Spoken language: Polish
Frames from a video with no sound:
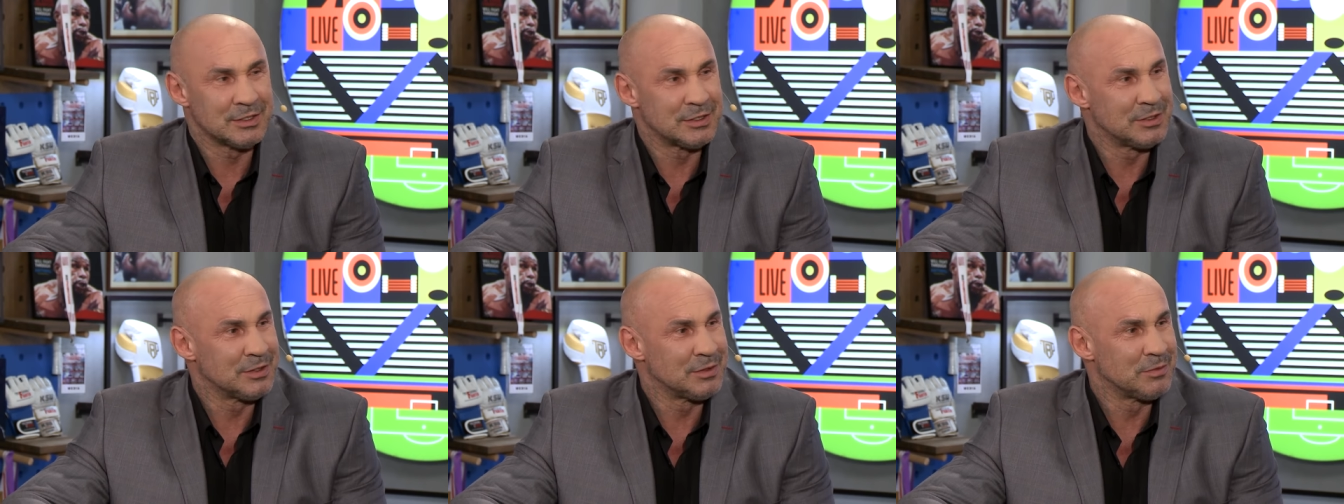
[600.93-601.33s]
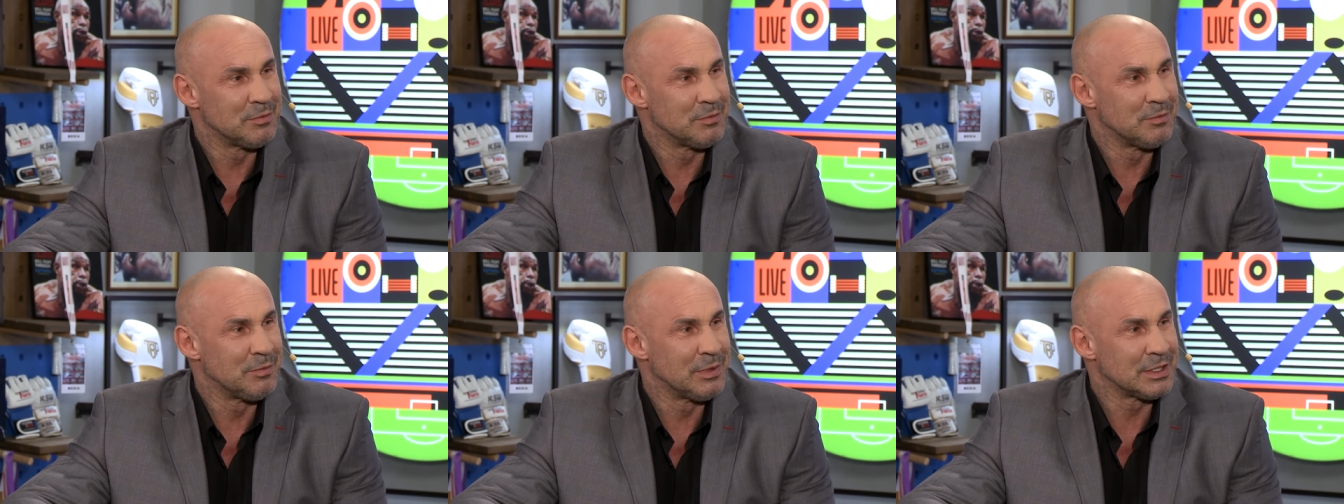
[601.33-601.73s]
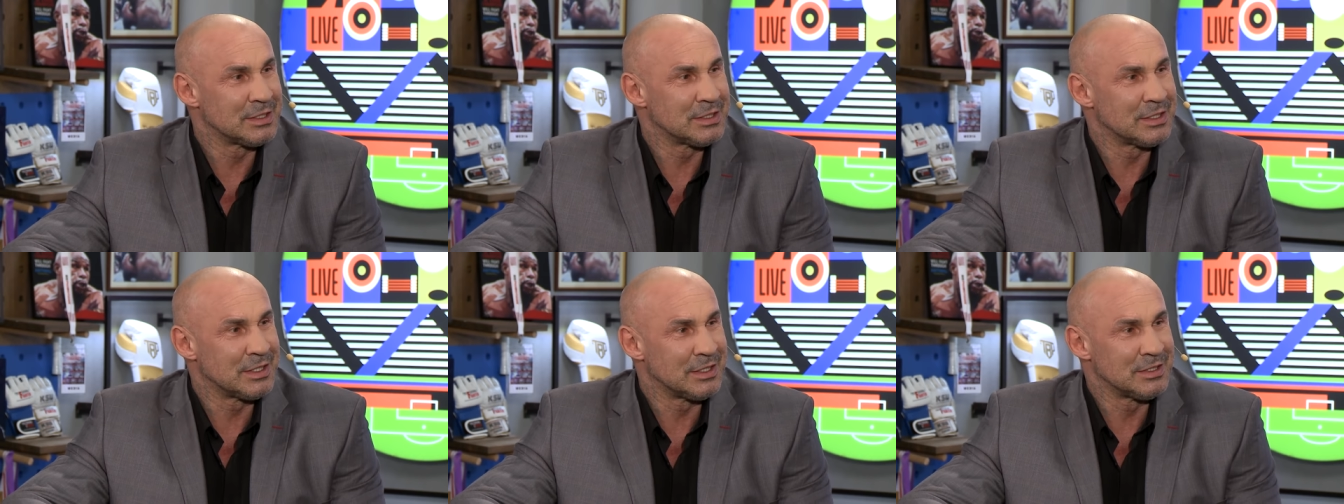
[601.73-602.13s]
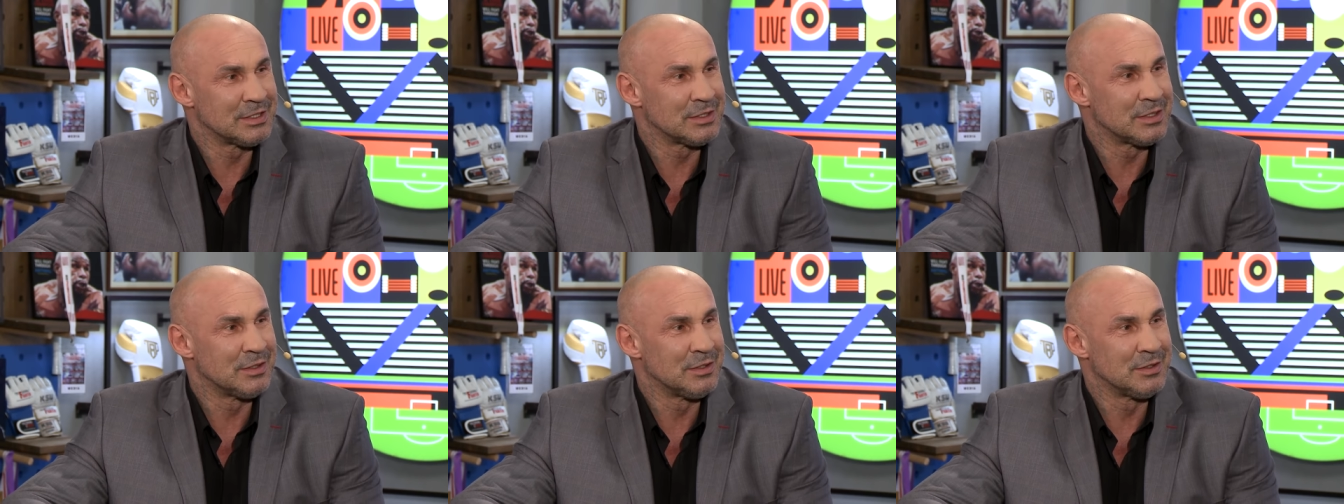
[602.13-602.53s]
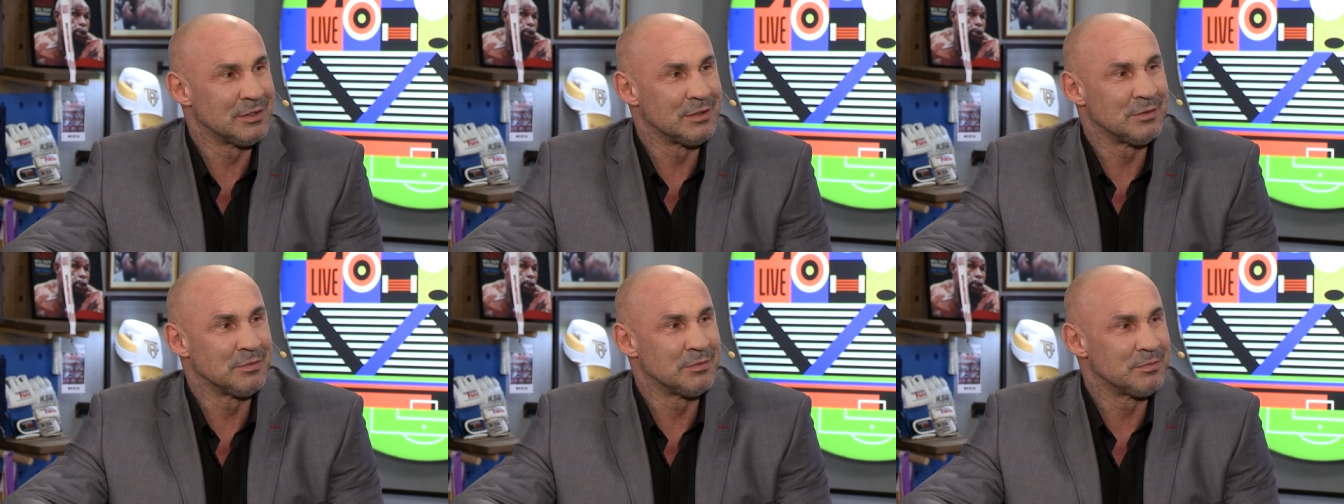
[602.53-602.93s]
czy
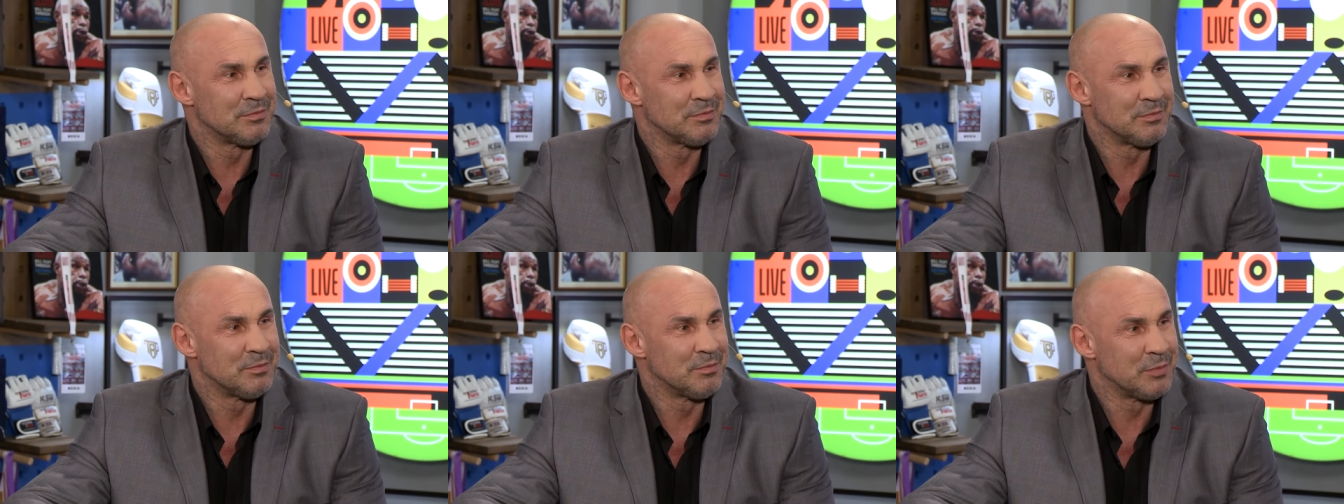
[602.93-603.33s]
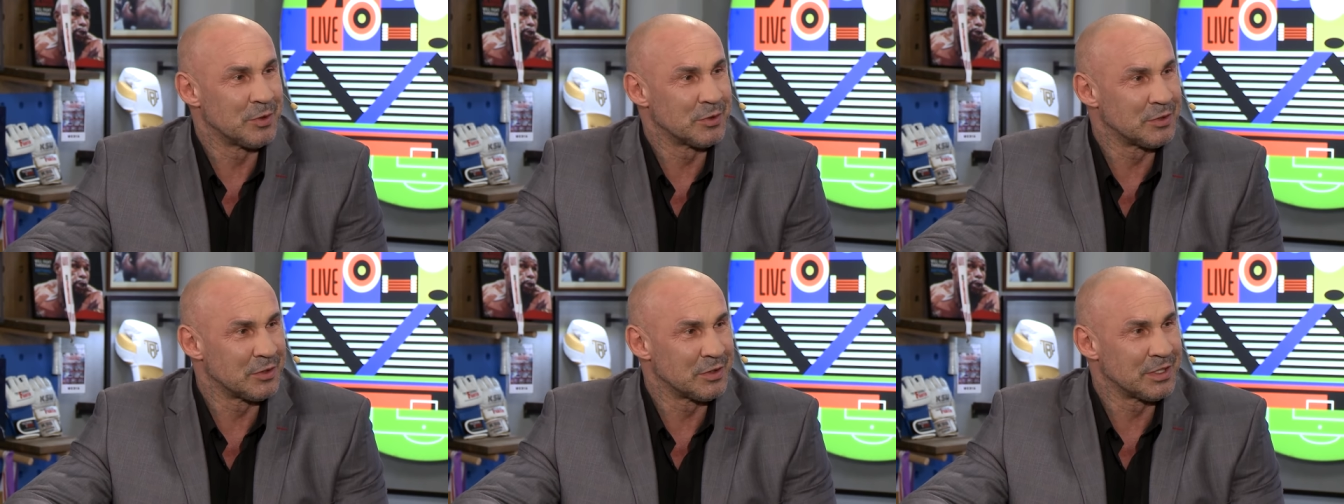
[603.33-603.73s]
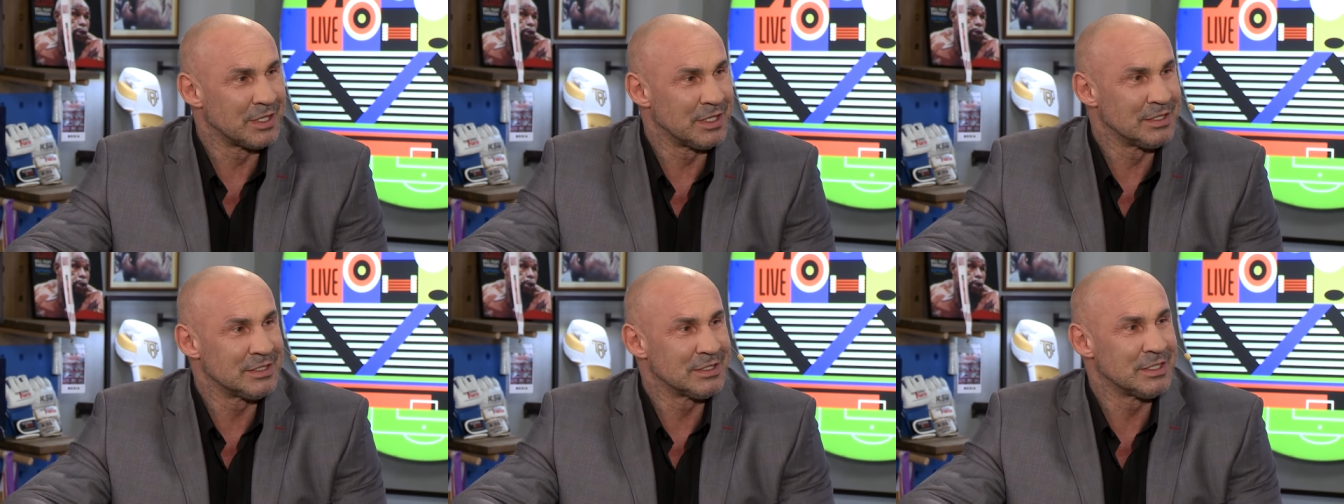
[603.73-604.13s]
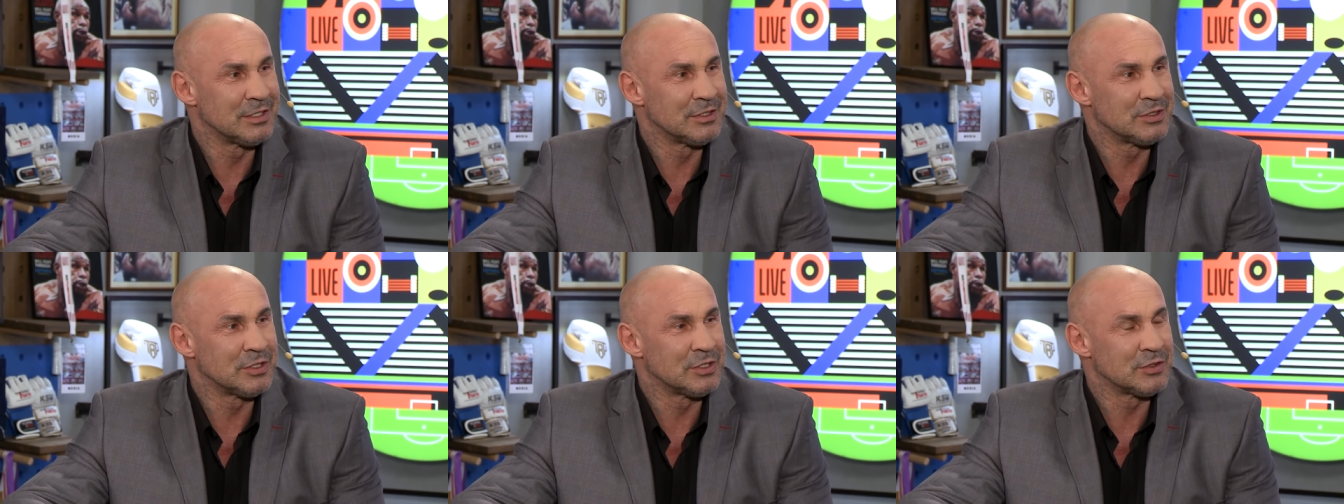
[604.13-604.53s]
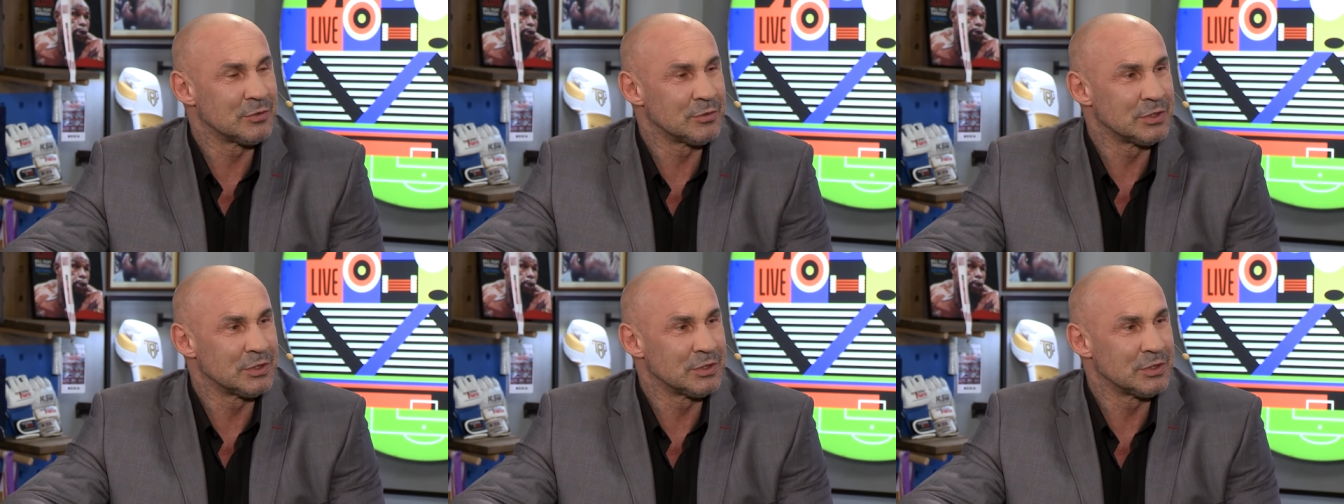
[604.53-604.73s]
meksykańsko portorykańskie cieszą